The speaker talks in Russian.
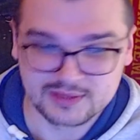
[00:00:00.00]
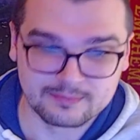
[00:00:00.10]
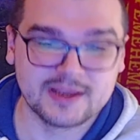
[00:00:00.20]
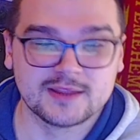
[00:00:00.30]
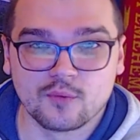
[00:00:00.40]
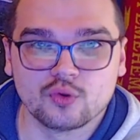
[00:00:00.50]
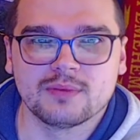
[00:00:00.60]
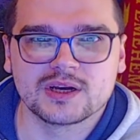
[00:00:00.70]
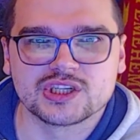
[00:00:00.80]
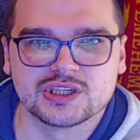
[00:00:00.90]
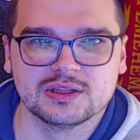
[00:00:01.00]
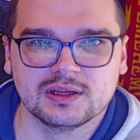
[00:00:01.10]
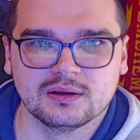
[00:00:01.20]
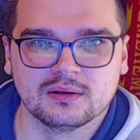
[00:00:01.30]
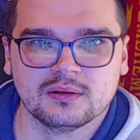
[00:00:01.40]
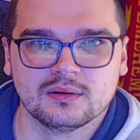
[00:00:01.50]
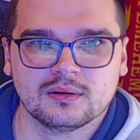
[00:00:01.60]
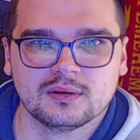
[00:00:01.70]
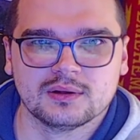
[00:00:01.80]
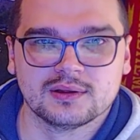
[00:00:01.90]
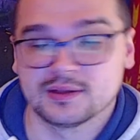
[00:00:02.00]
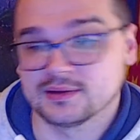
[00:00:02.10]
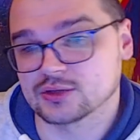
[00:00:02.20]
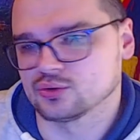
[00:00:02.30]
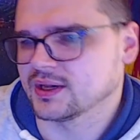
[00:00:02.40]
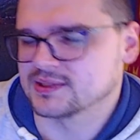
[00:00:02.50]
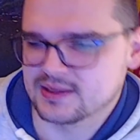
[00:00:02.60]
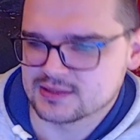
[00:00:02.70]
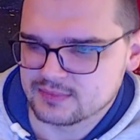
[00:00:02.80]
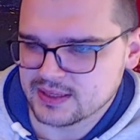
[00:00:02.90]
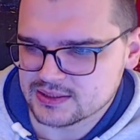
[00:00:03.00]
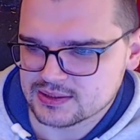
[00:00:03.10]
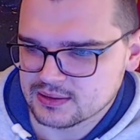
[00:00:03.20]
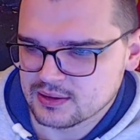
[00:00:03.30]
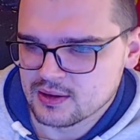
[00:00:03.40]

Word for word: поэтому он машина. Кстати, да, что касается Месси,